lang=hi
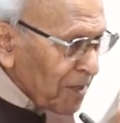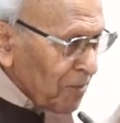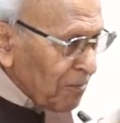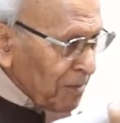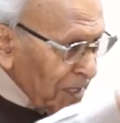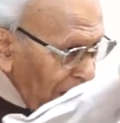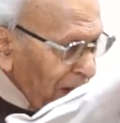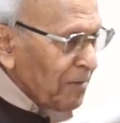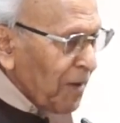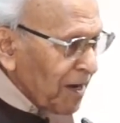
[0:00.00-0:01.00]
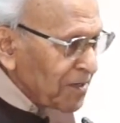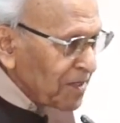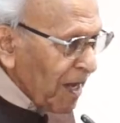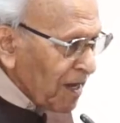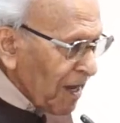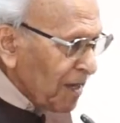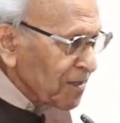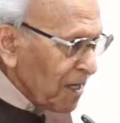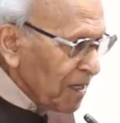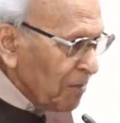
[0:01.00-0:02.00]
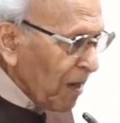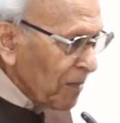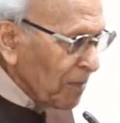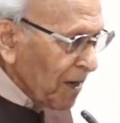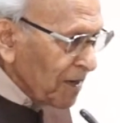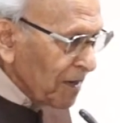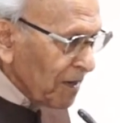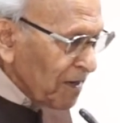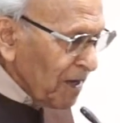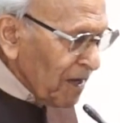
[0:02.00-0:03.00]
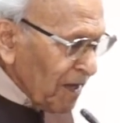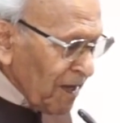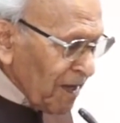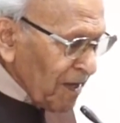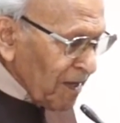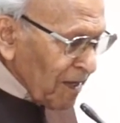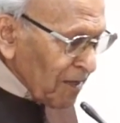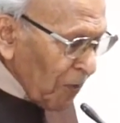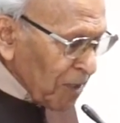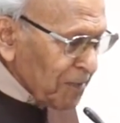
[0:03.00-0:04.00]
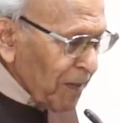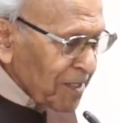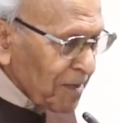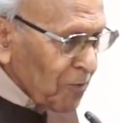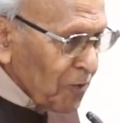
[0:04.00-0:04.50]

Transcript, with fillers: में जो मीनार पाकिस्तान है आजकल इकबाल पार्क है तो इस परचम